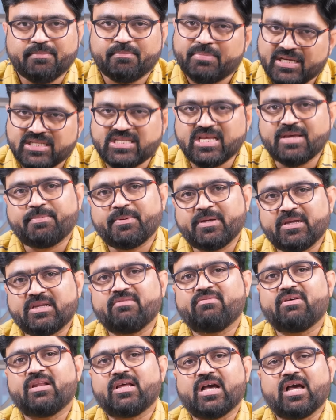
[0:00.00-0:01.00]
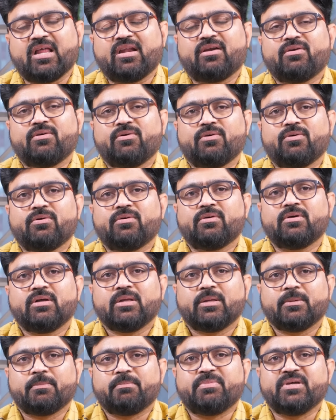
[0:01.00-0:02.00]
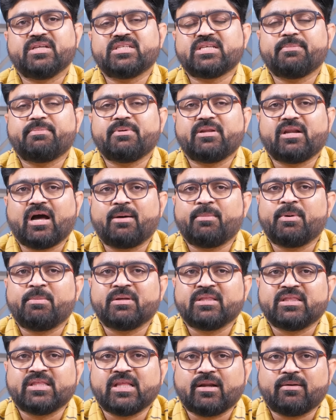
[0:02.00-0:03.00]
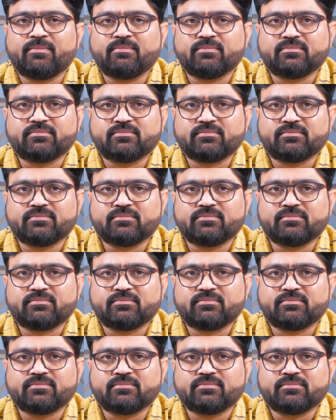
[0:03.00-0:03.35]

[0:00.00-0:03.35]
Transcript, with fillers: బీజేపీ ఇటీవల కాలంలో బీజేపీ రామమందిరం